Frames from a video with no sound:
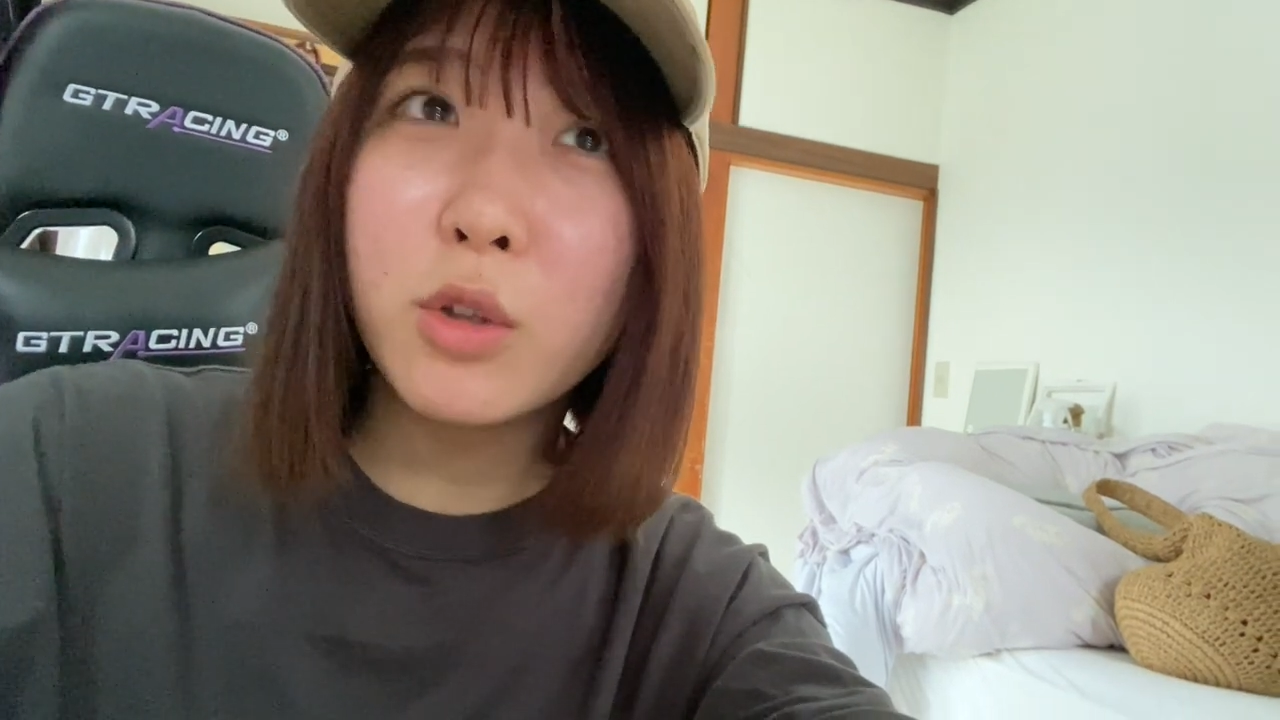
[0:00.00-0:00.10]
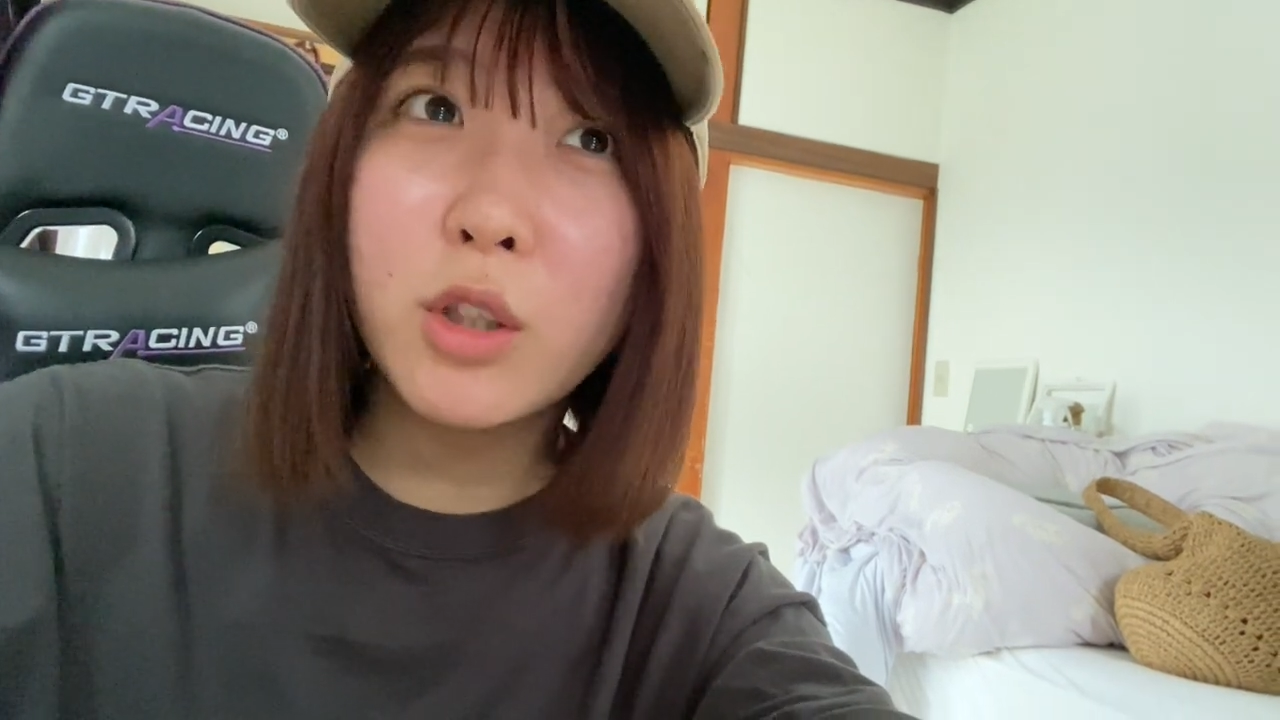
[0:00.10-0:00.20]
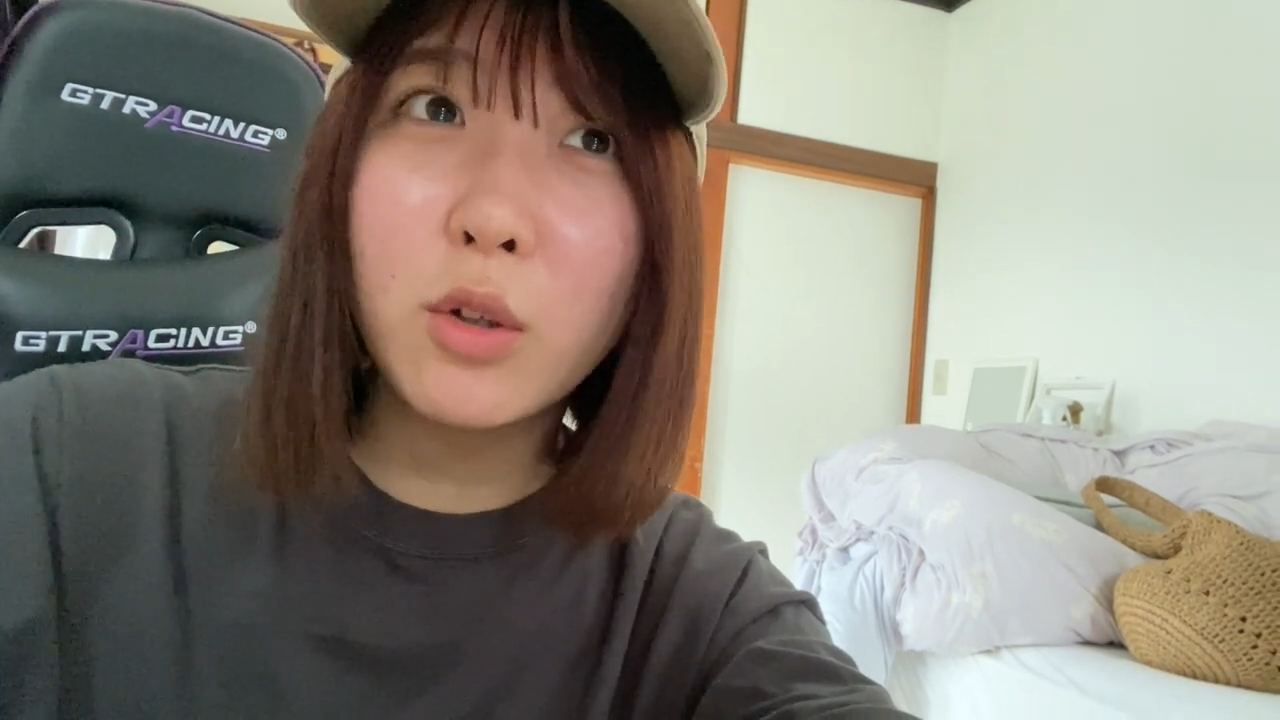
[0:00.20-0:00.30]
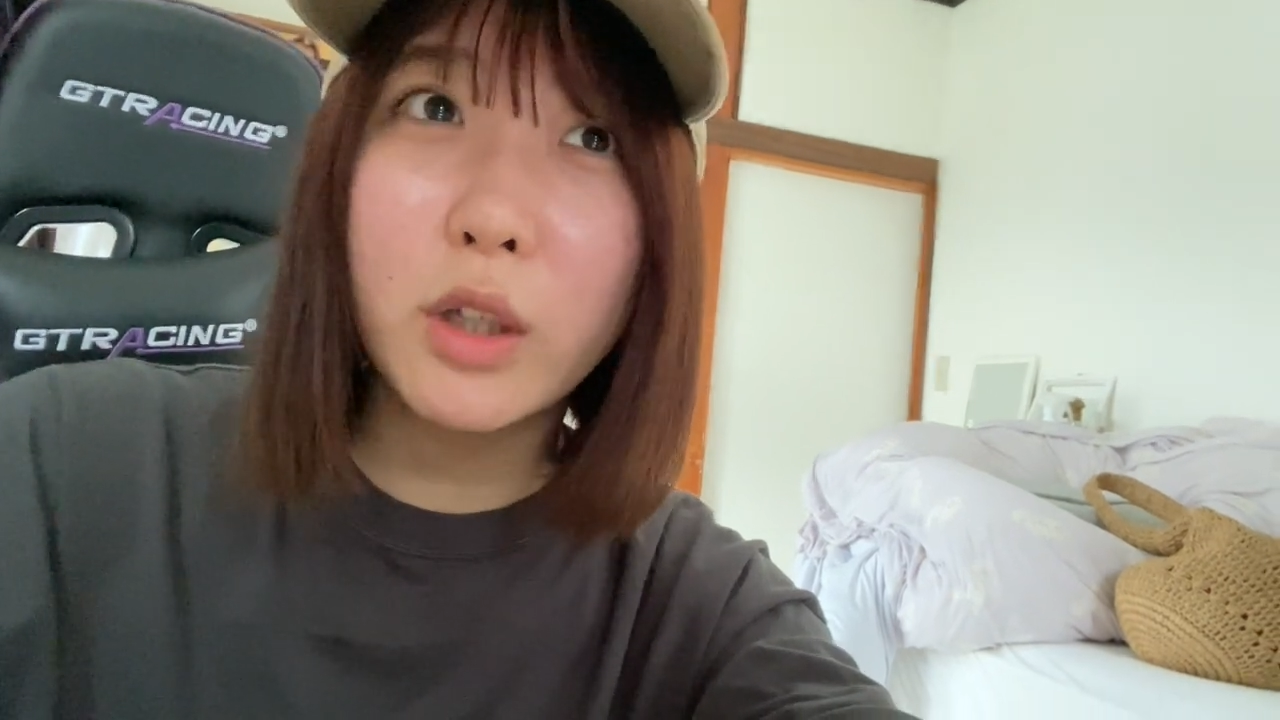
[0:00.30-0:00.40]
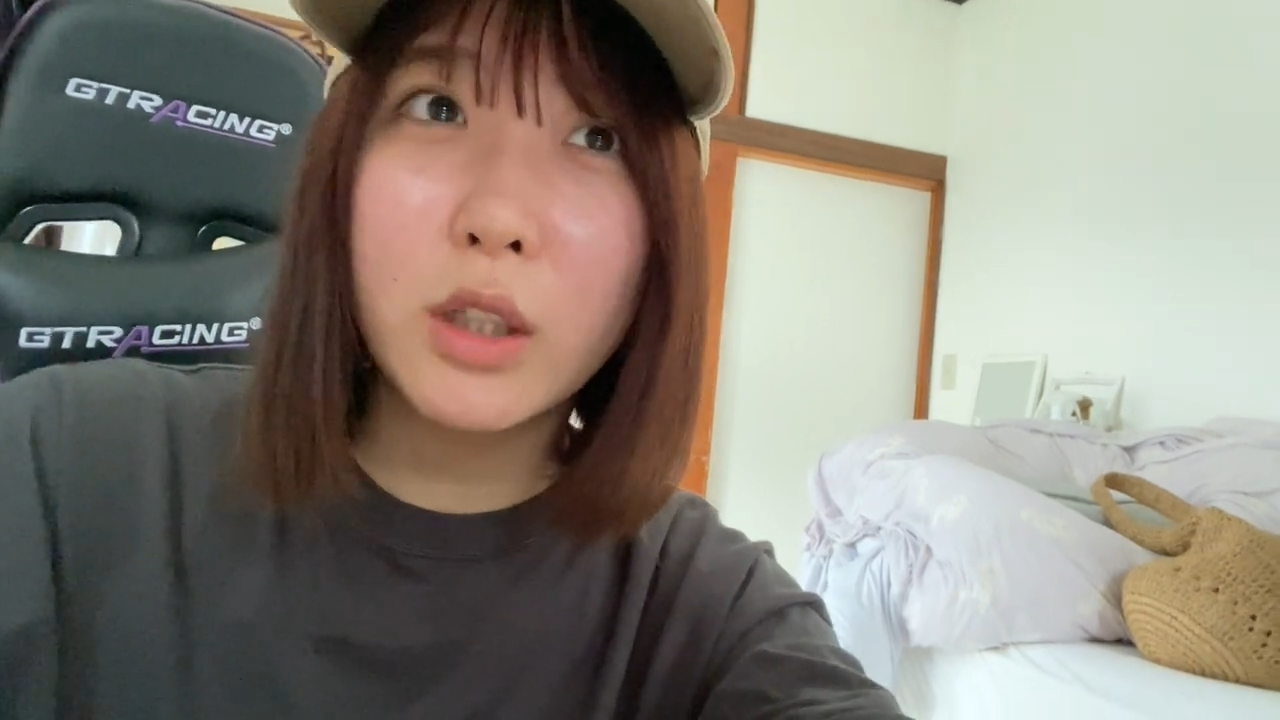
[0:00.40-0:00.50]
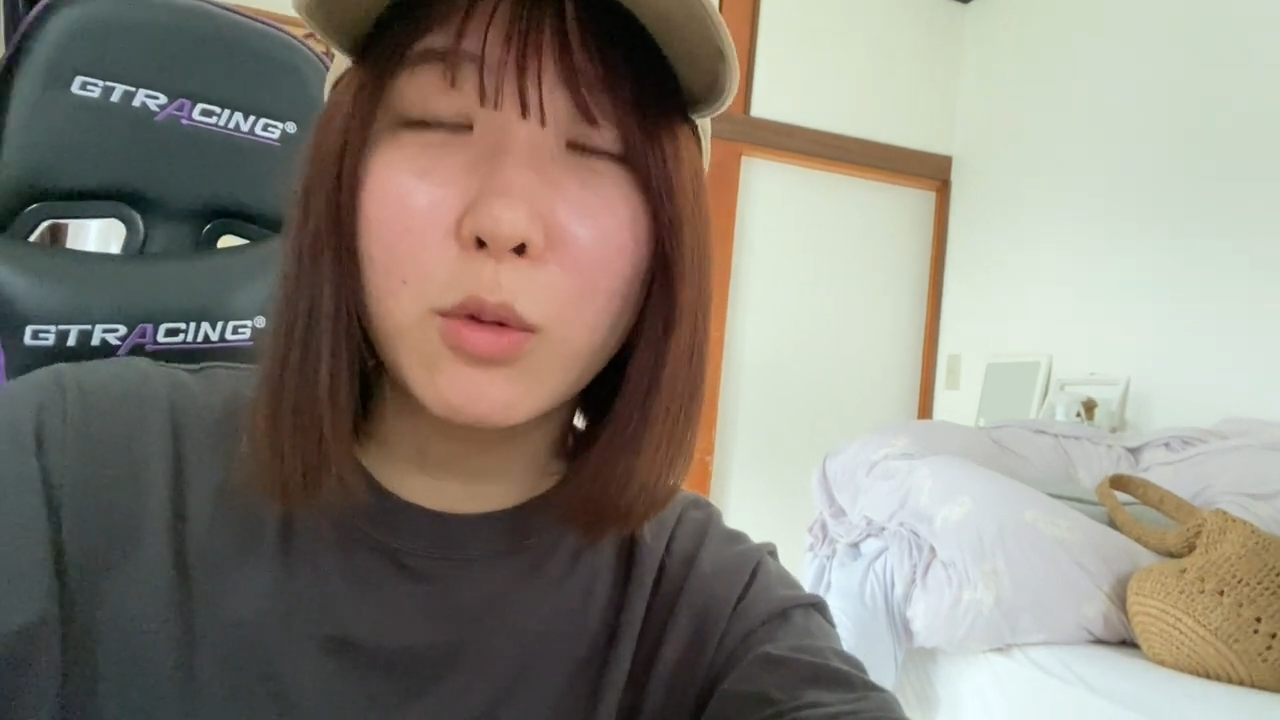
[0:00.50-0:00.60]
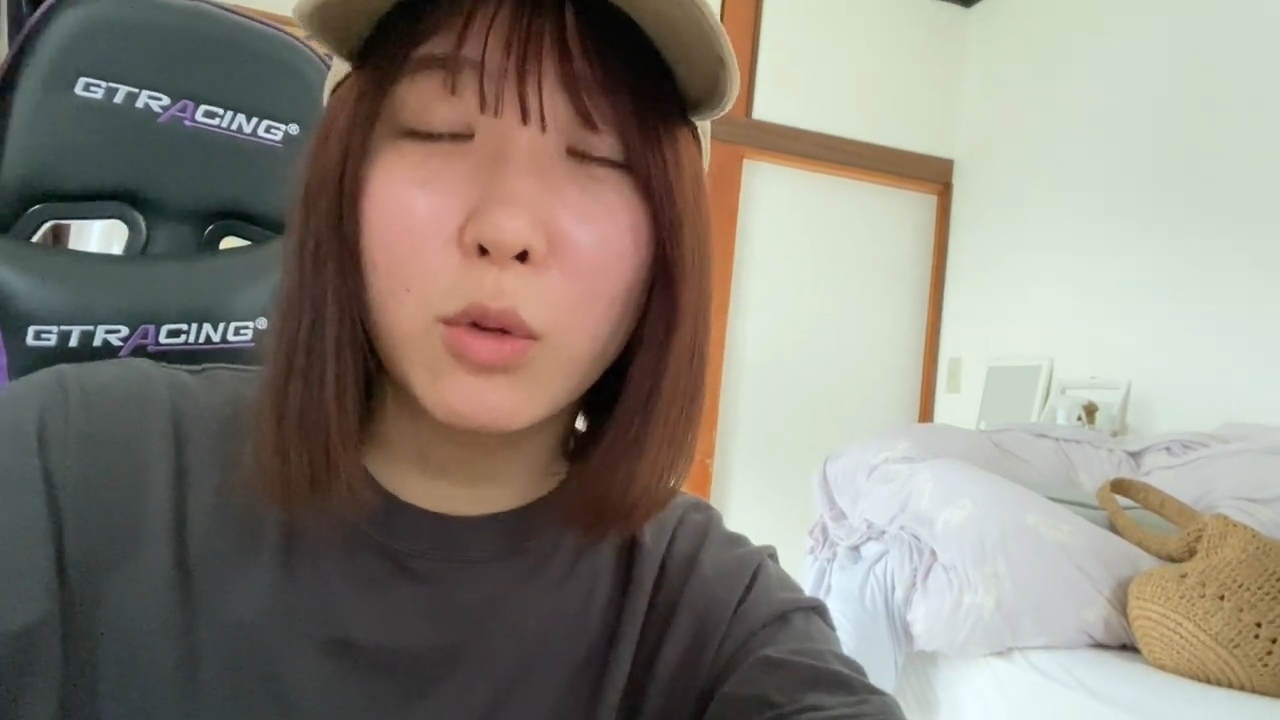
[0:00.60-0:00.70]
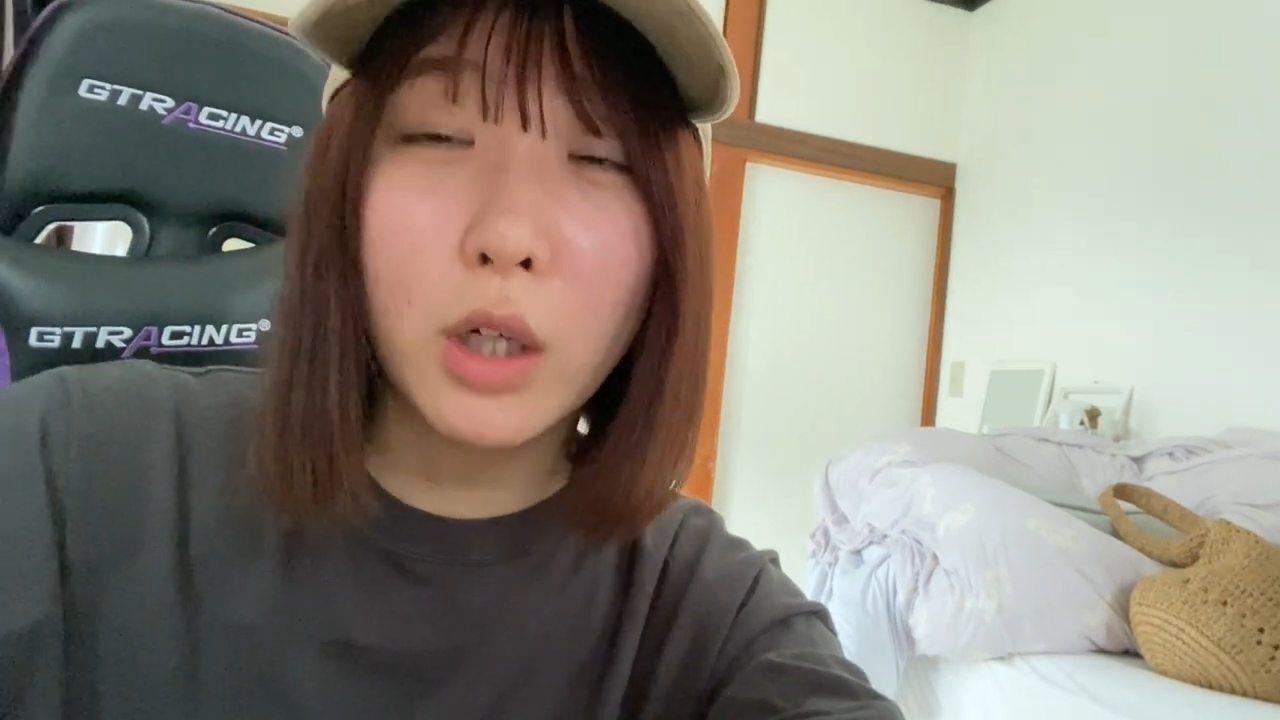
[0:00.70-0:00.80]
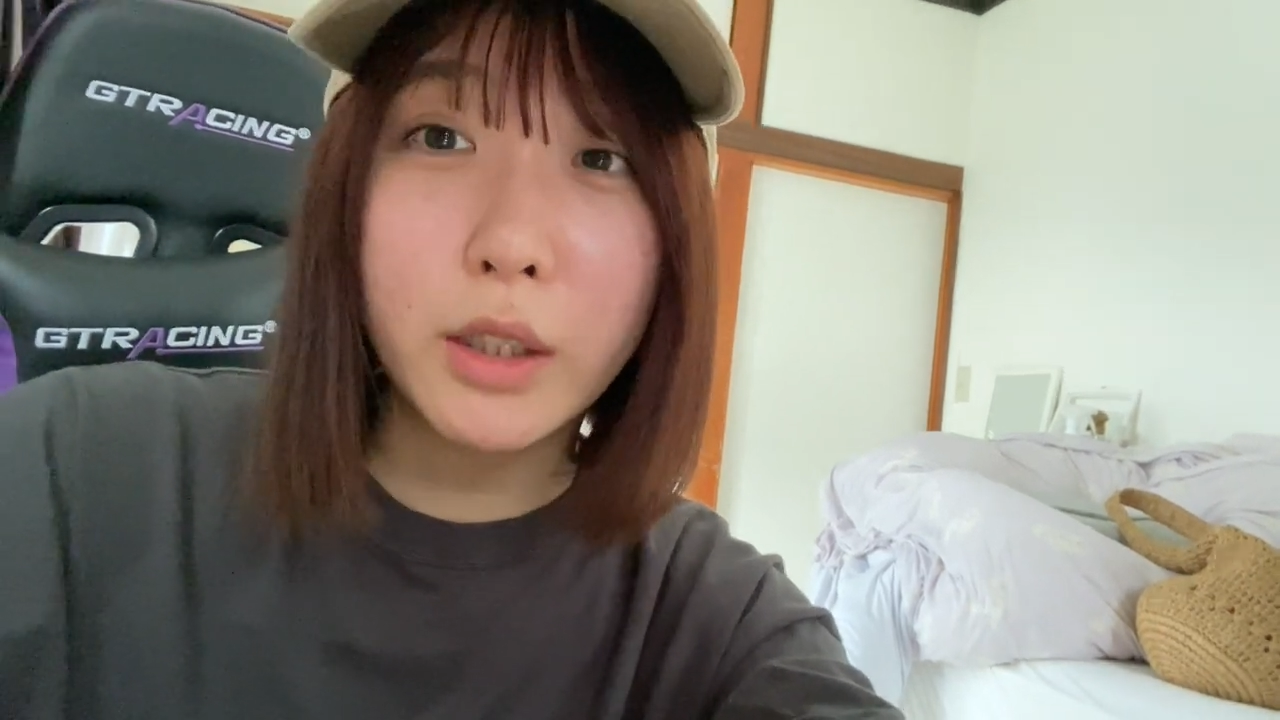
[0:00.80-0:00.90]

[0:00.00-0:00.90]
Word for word: 匂いを嗅